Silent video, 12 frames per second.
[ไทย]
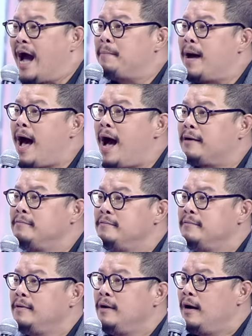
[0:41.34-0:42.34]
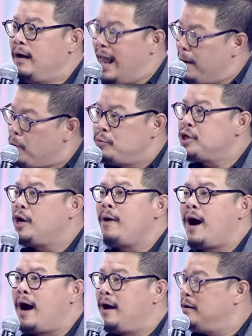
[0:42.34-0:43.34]
การมากครับ และผมเชื่อ
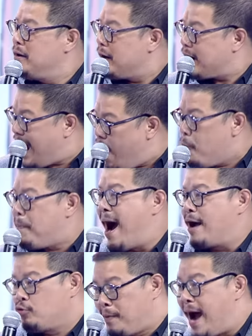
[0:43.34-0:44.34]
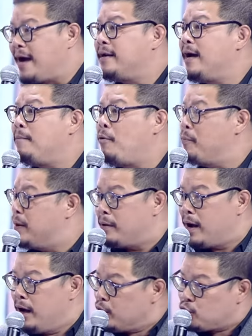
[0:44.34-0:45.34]
ว่าเข้าปากทุกพักนะ ผมเห็น
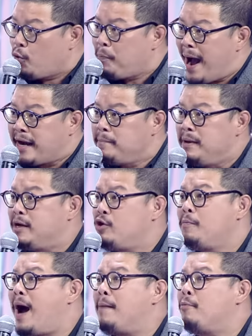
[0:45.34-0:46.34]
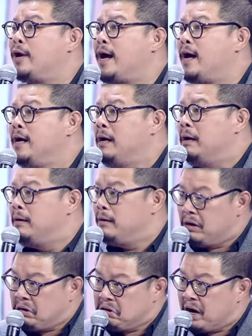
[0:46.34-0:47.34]
ว่าทุกพักใน้มีนโยบายหมดนะรเรื่
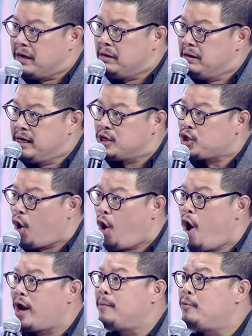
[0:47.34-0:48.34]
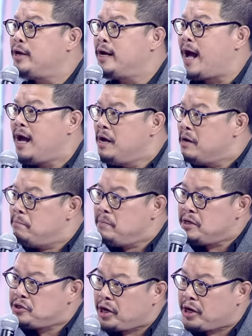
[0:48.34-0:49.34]
องเงินเรื่องทองอะไรพวกนี้นะ มี
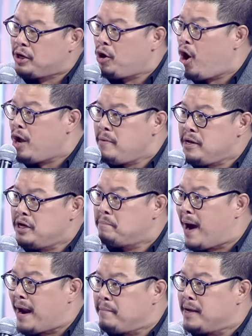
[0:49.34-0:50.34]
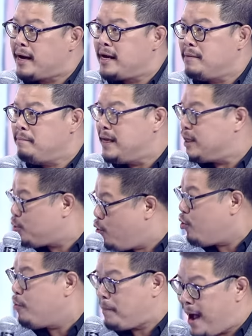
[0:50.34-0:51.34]
700มี1,000มีอะไรนี่มีทุก
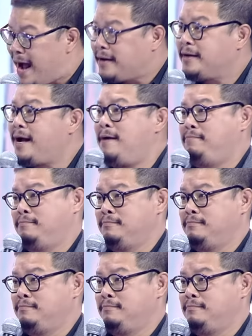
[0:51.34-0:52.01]
พักนะครับ